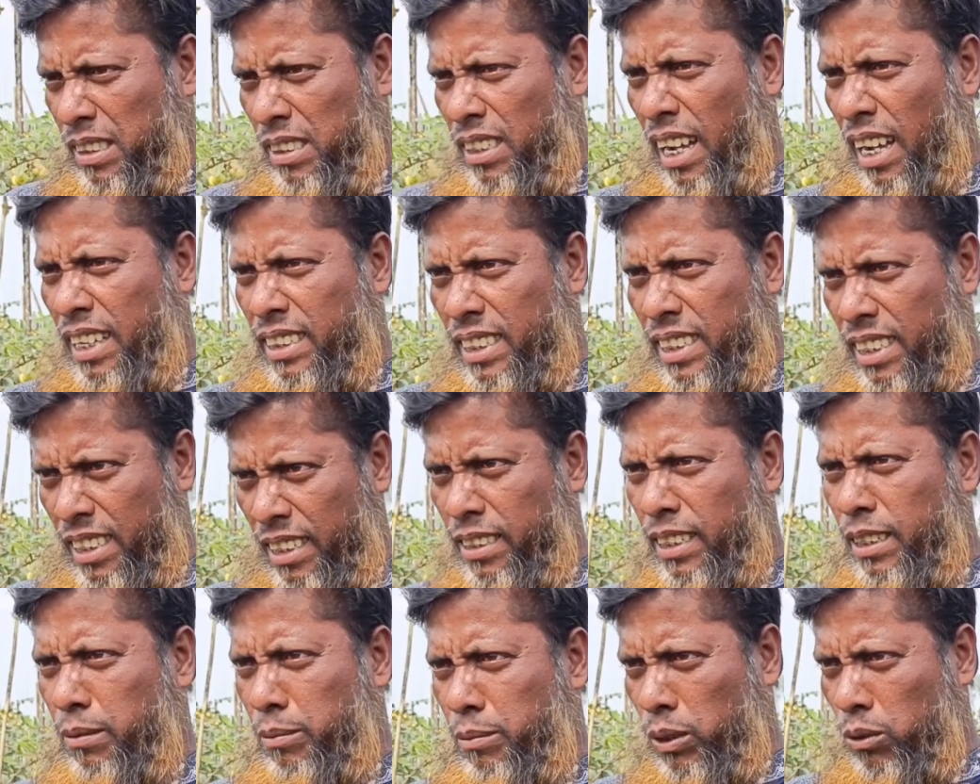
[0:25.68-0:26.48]
লাখ
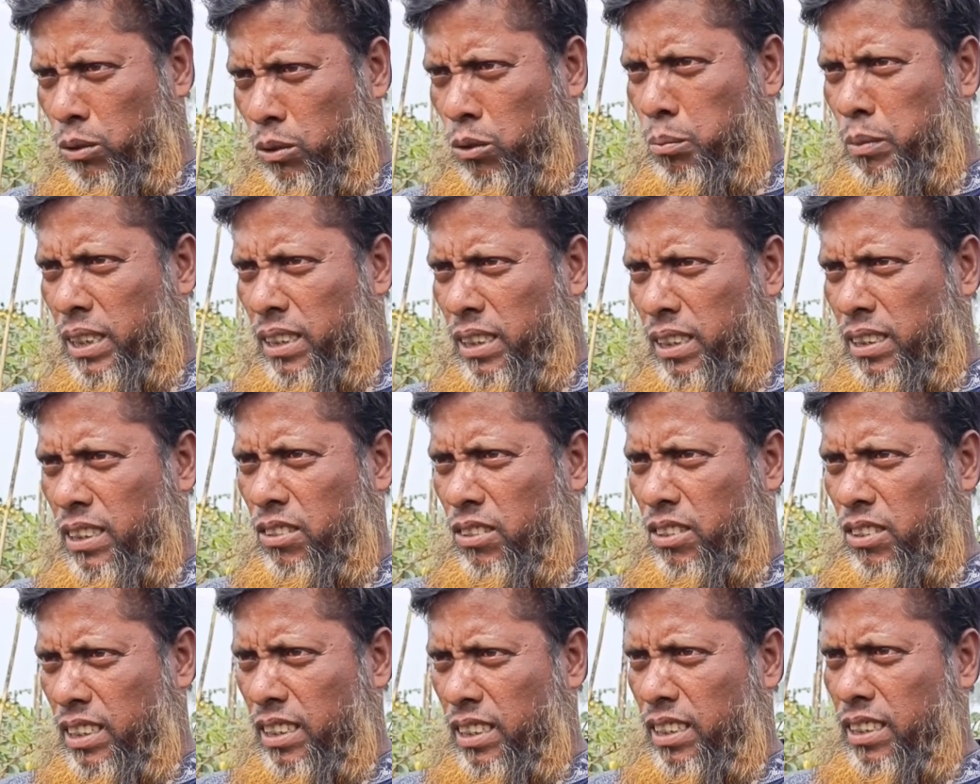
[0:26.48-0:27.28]
দেড়েক টাকা বেতন
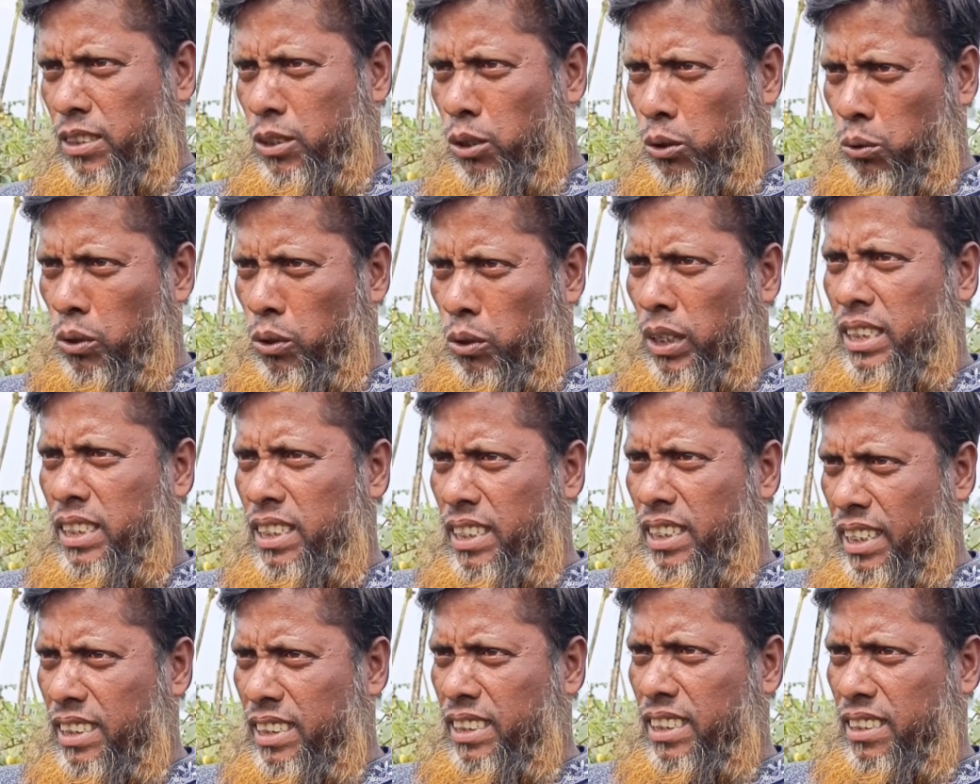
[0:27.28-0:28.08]
বেচা হয়েছে সত্তর
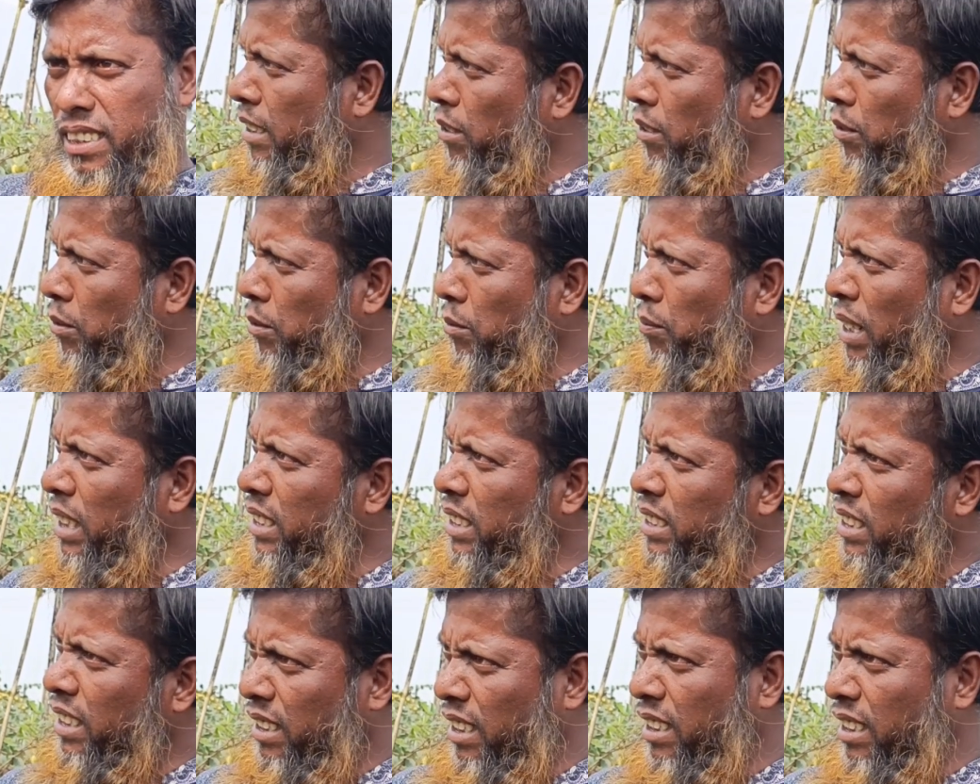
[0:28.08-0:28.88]
আশি টাকা আছে
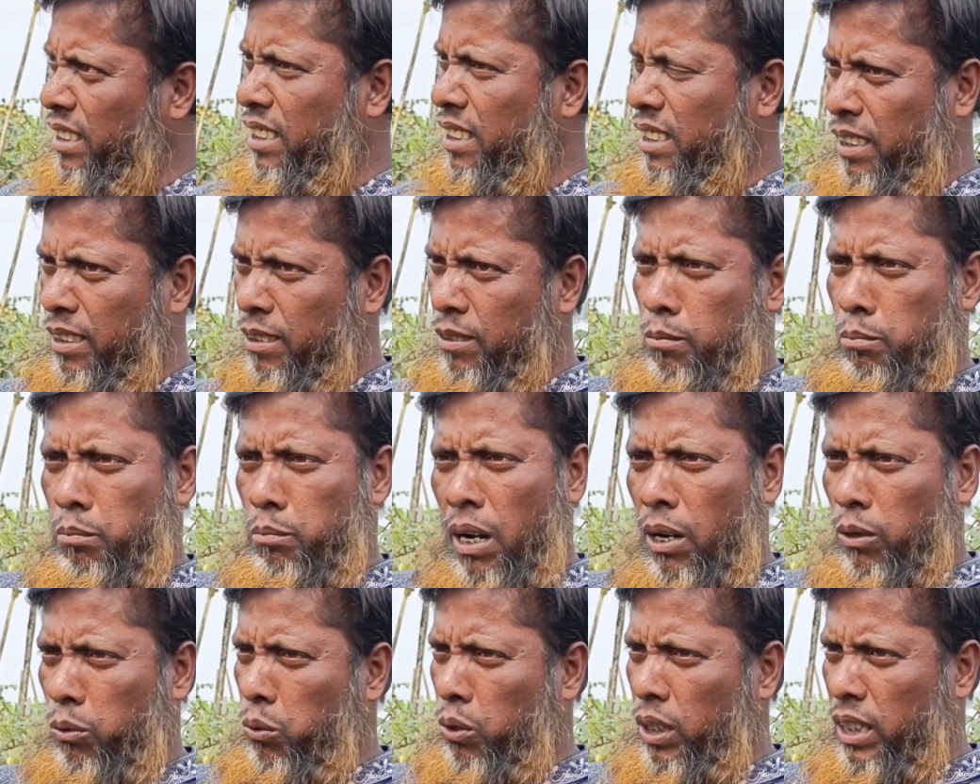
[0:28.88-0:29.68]
পাঁচ জাত আছে
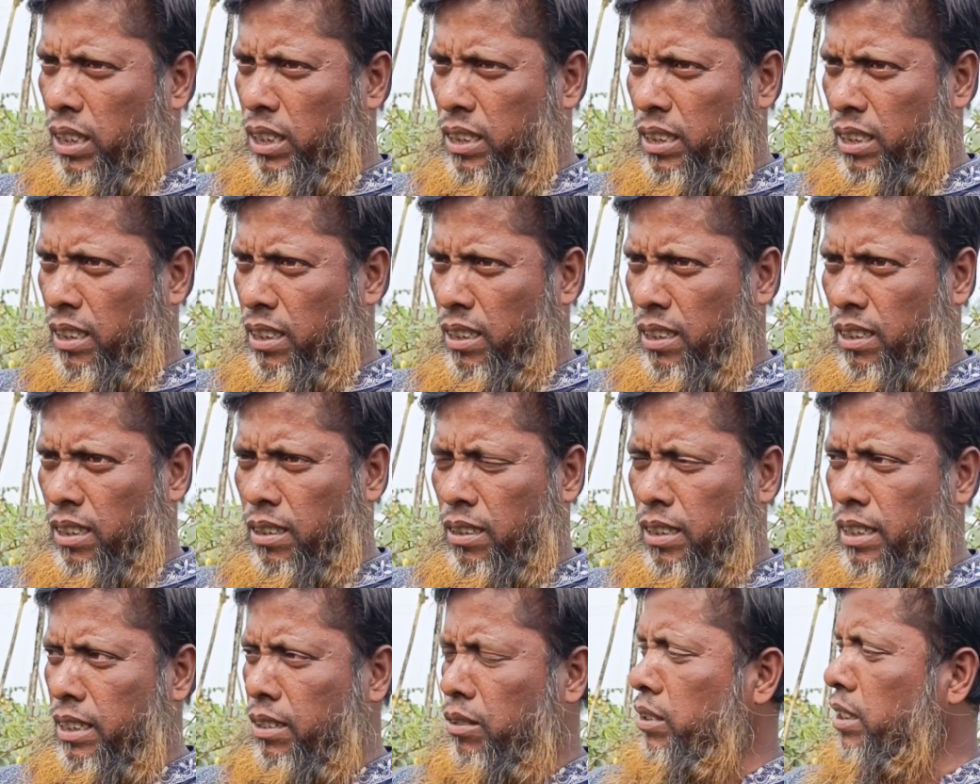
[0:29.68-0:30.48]
বাউকুল আছে
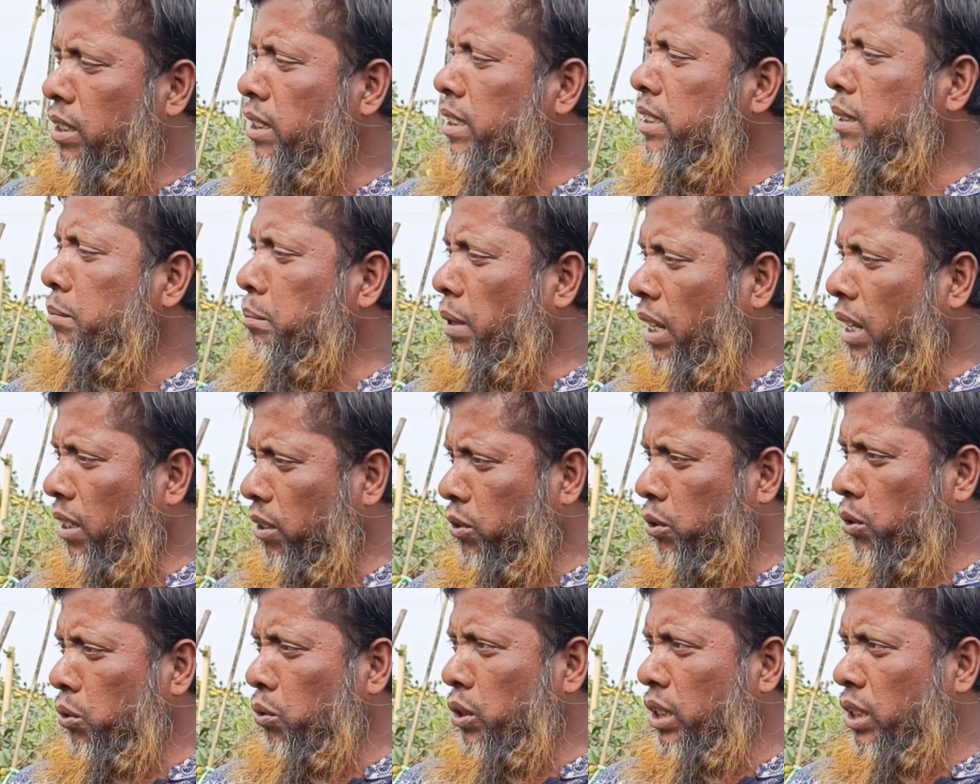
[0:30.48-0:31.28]
এবার দেখছি
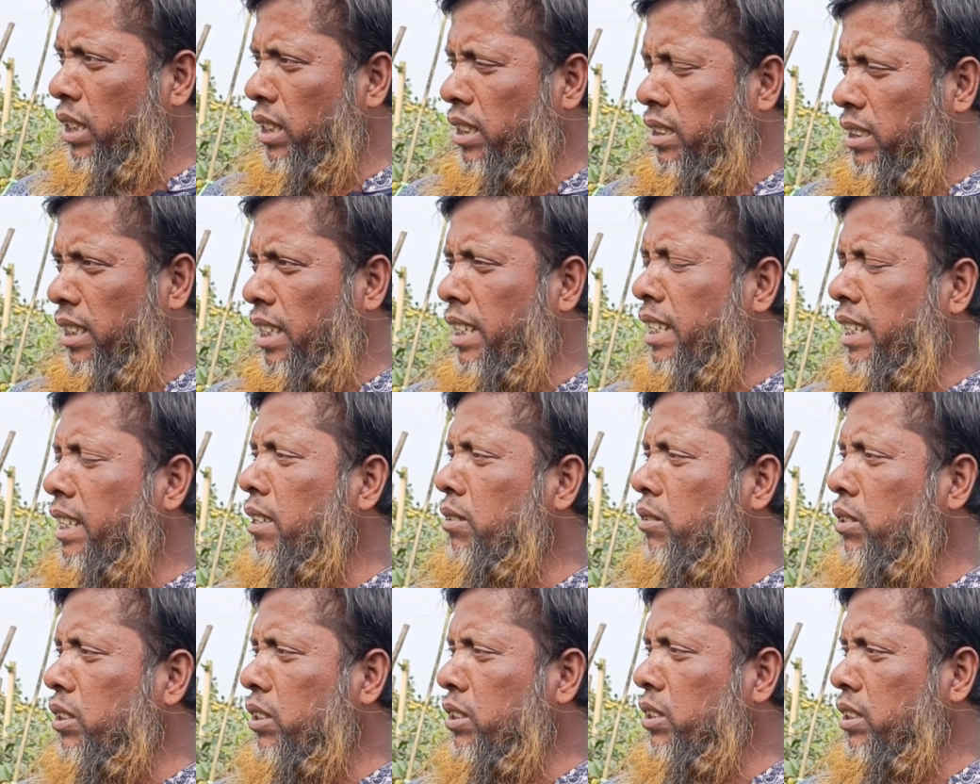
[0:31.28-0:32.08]
ভারত সুন্দরী আছে
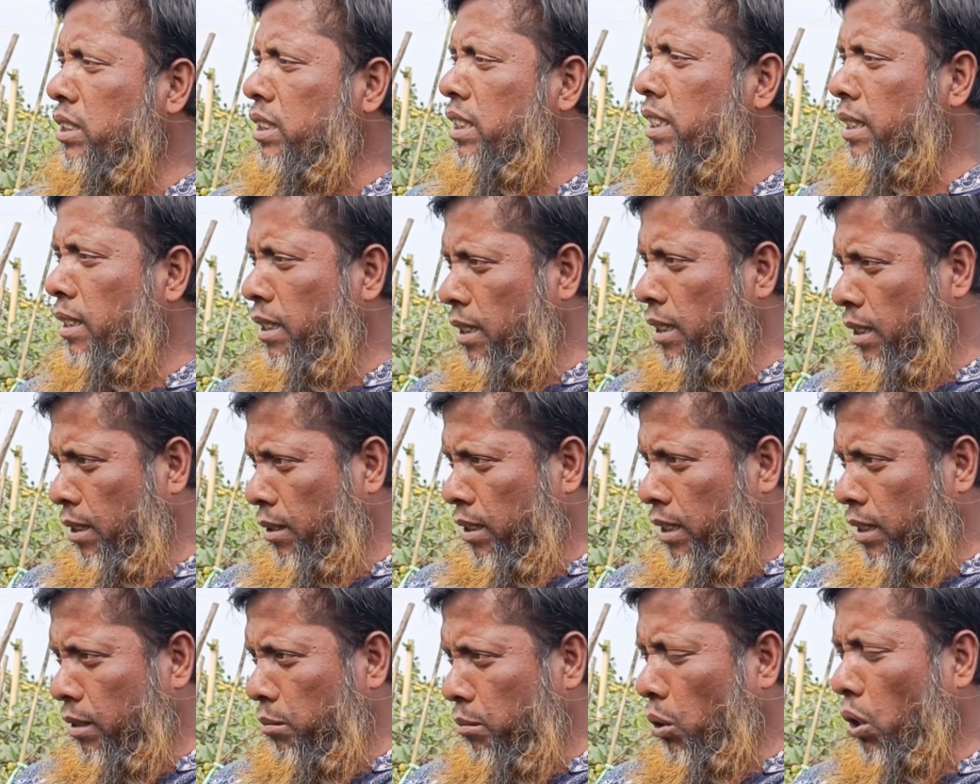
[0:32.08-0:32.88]
এবার দেখছি
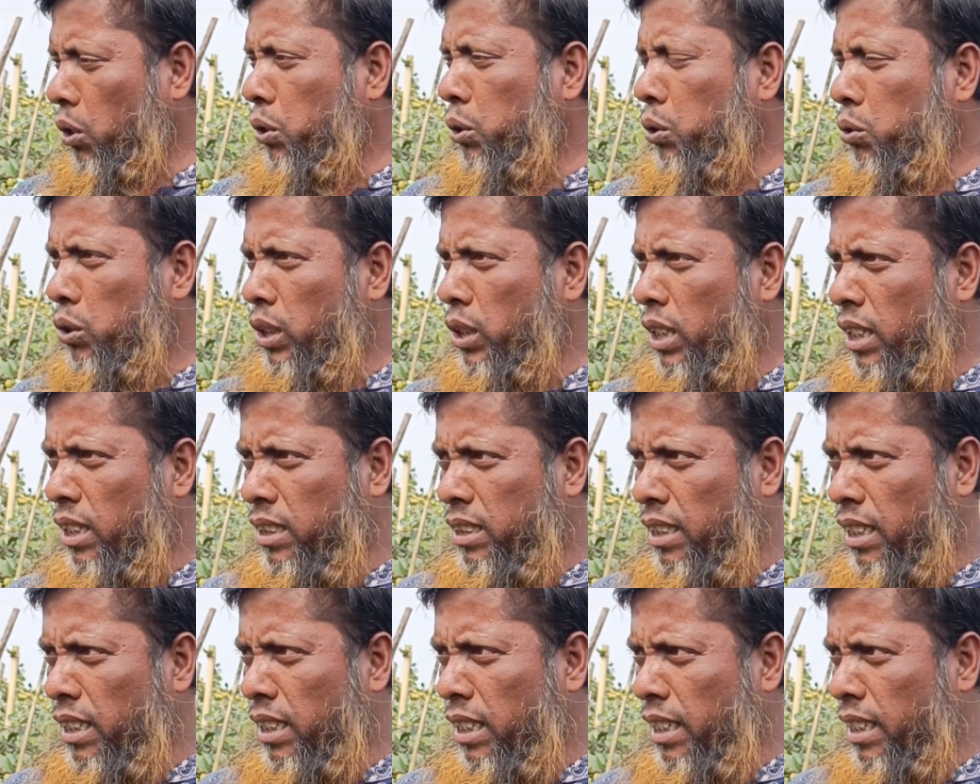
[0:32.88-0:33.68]
বল সুন্দরী
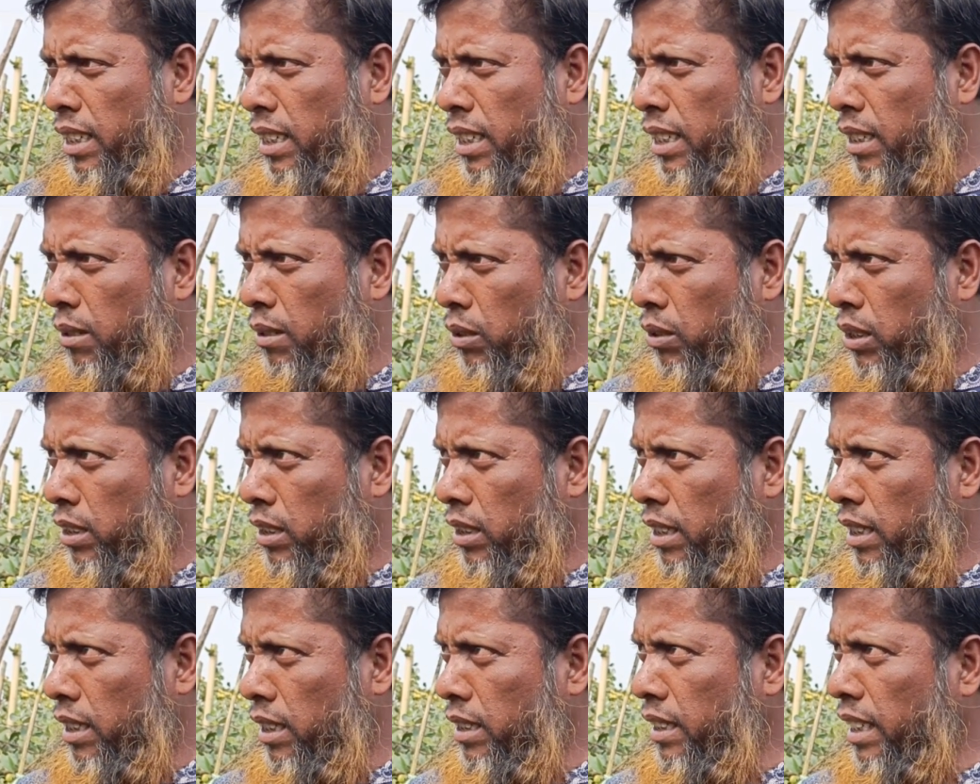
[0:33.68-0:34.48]
আছে এবার
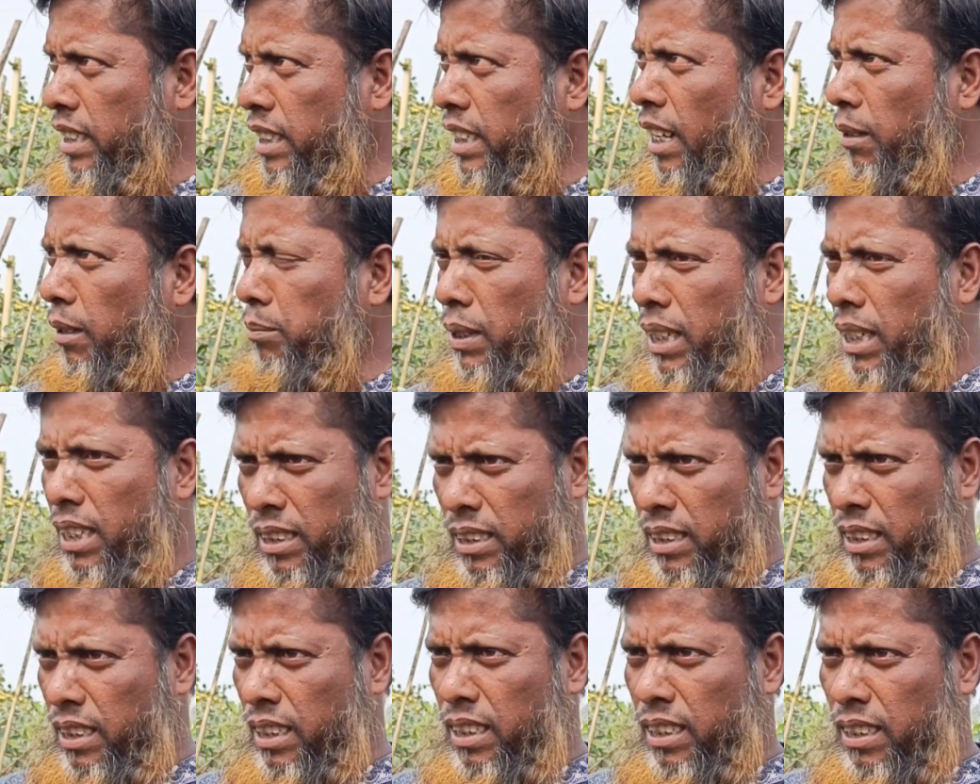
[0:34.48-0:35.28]
দেখছি দেশি আপেল
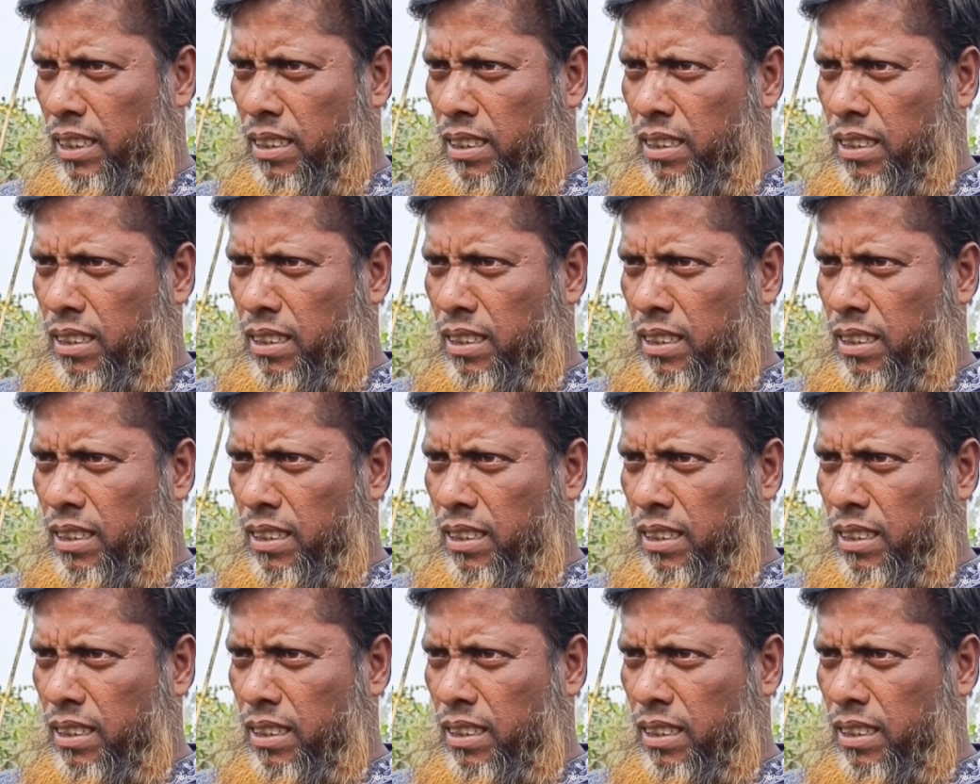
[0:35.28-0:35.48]
আছে